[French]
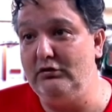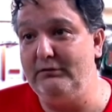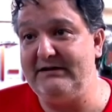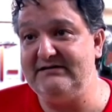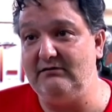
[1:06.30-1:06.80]

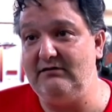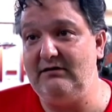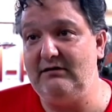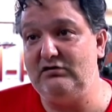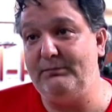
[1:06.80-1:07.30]
euh,
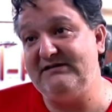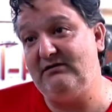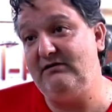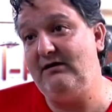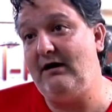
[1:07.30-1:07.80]
présenter, se
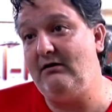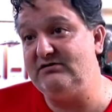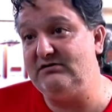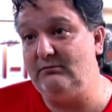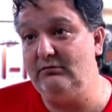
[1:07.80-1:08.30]
présenter à
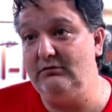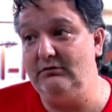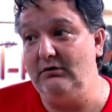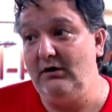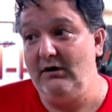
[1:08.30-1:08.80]
l'ensemble
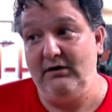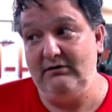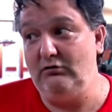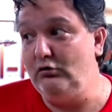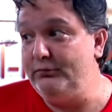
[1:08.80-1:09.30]

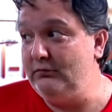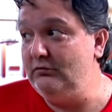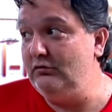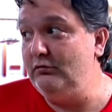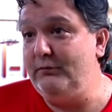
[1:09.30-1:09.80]
de nos,
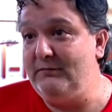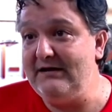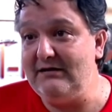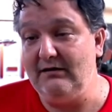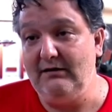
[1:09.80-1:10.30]
de nos,
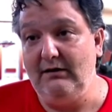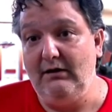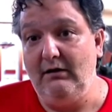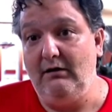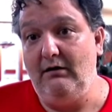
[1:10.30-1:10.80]
publics.
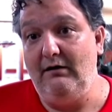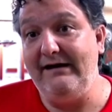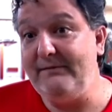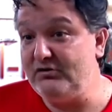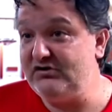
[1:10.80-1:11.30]

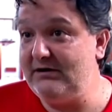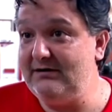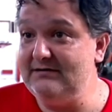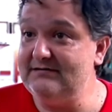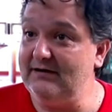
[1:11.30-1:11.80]
L'année
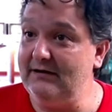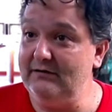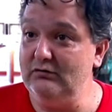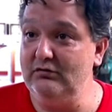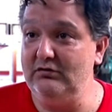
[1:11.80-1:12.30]
prochaine, qui
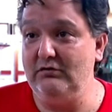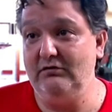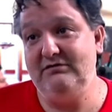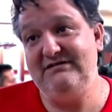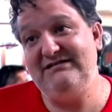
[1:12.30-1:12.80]
sera
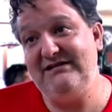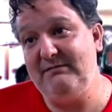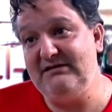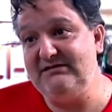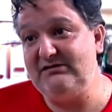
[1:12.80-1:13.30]
notre
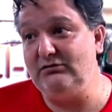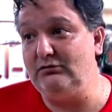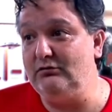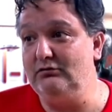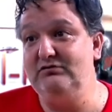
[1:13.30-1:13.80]
dixième
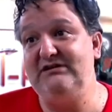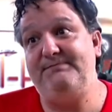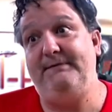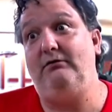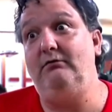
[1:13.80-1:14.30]
édition, nous
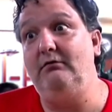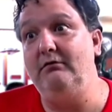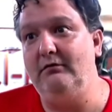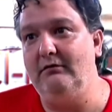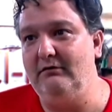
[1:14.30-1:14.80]

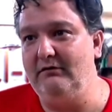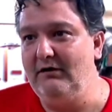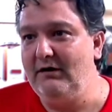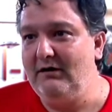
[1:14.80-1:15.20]
espérons que